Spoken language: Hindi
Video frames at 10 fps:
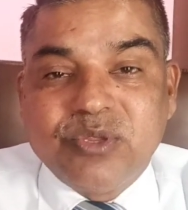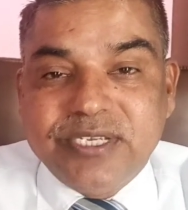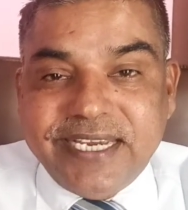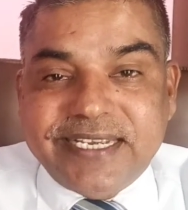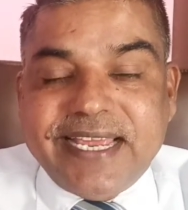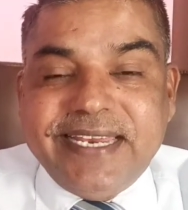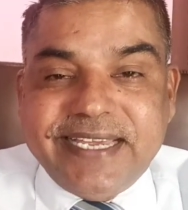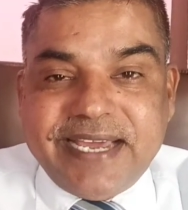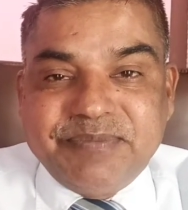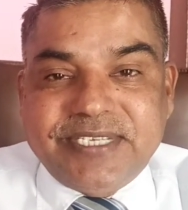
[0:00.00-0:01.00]
तो ये
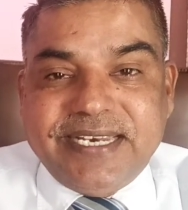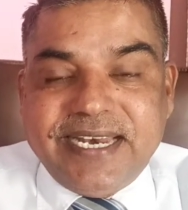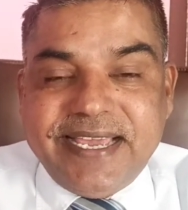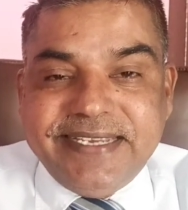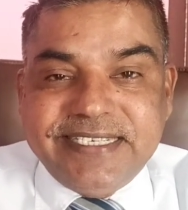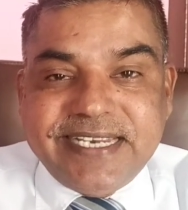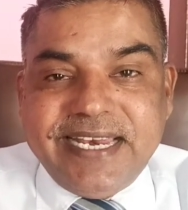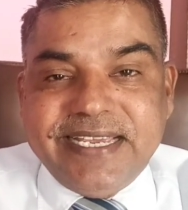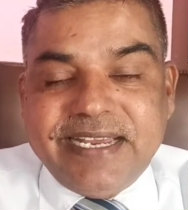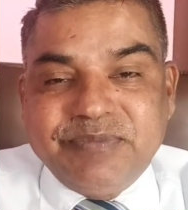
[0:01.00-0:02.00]
टेलीग्राम चैनल है इस
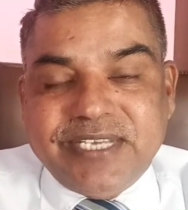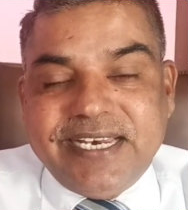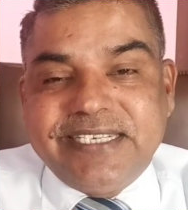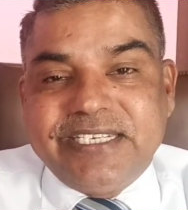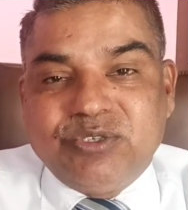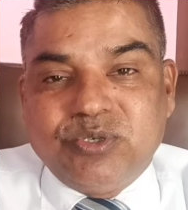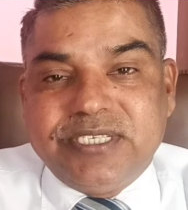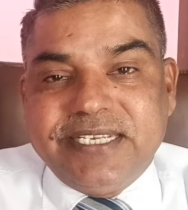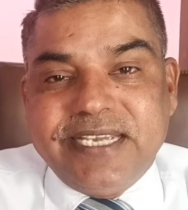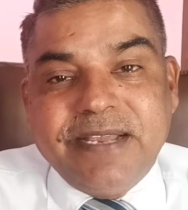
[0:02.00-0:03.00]
टेलीग्राम चैनल से जुड़
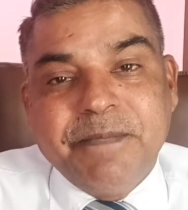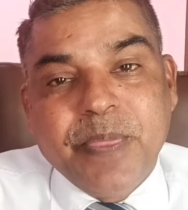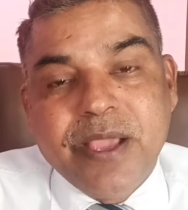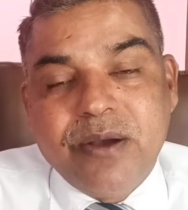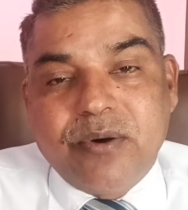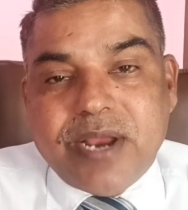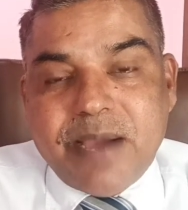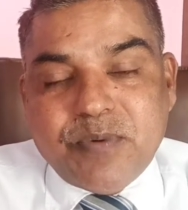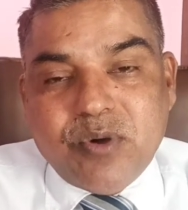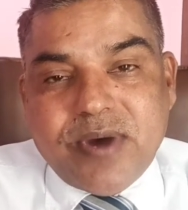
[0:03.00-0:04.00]
जाइए और
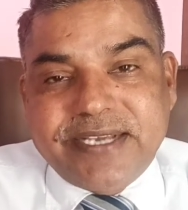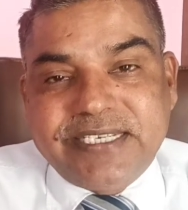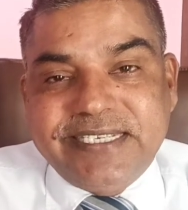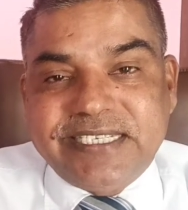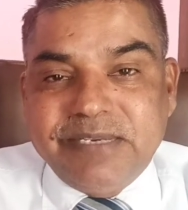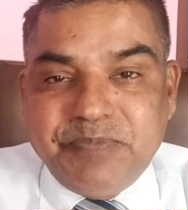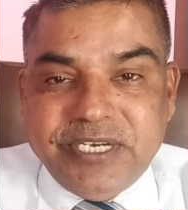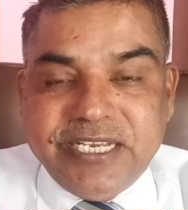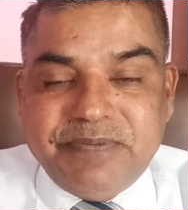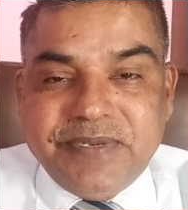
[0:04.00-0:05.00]
आपको वहाँ से इसकी
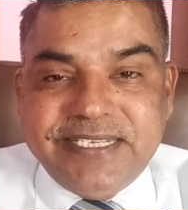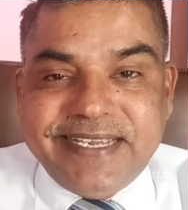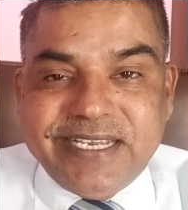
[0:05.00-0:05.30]
पीडीएफ मिल